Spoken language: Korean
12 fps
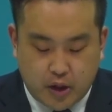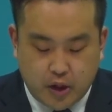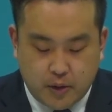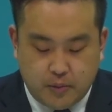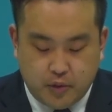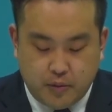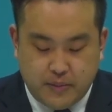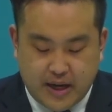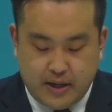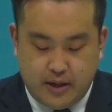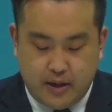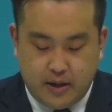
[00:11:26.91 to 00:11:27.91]

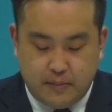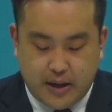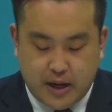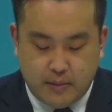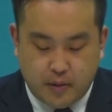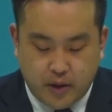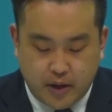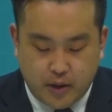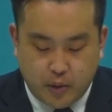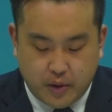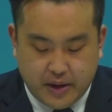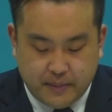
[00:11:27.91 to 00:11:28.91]
그분만을
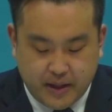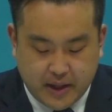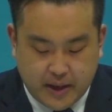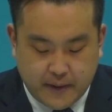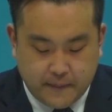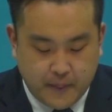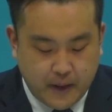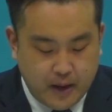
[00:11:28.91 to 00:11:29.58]
바라보기를 원합니다.